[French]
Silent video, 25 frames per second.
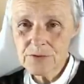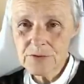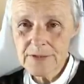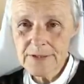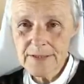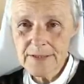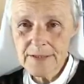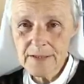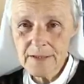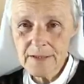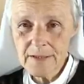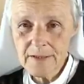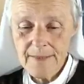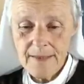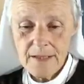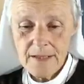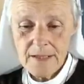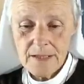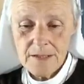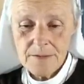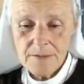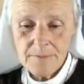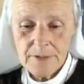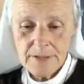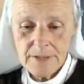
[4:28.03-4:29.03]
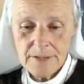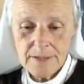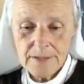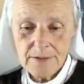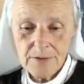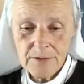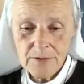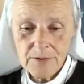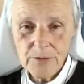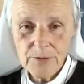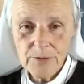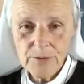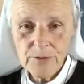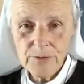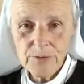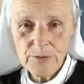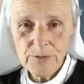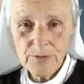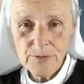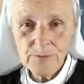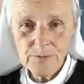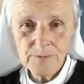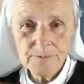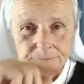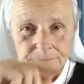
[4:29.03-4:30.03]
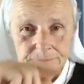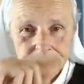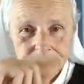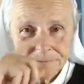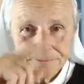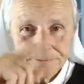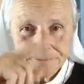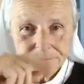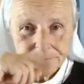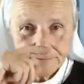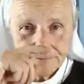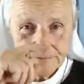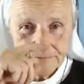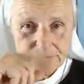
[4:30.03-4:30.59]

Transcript: particulière, mais euh,